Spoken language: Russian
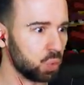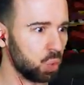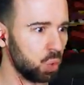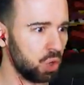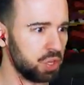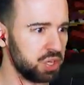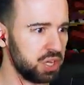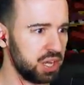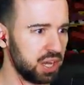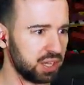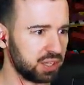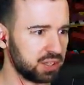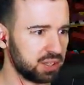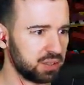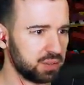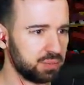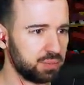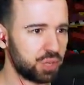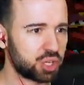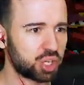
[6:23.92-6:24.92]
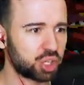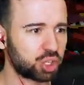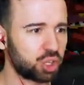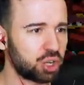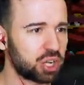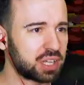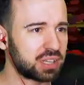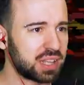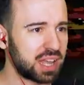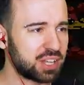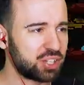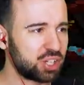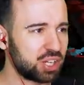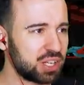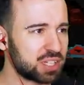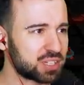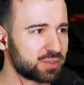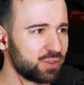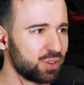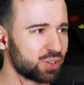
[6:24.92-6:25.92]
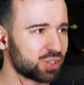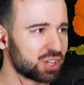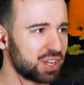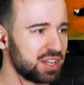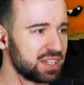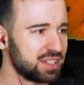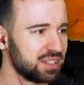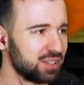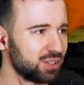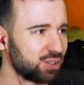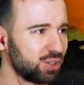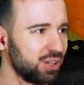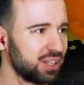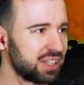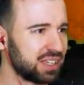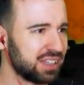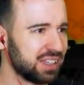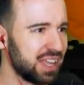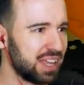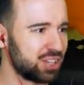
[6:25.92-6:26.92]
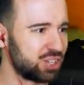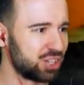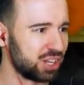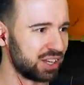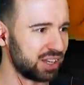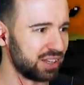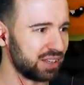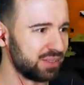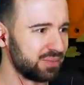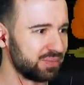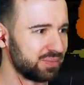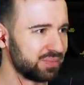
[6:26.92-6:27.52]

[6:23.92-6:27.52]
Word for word: О, нет. Мы же только начали свою жизнь. Только начали.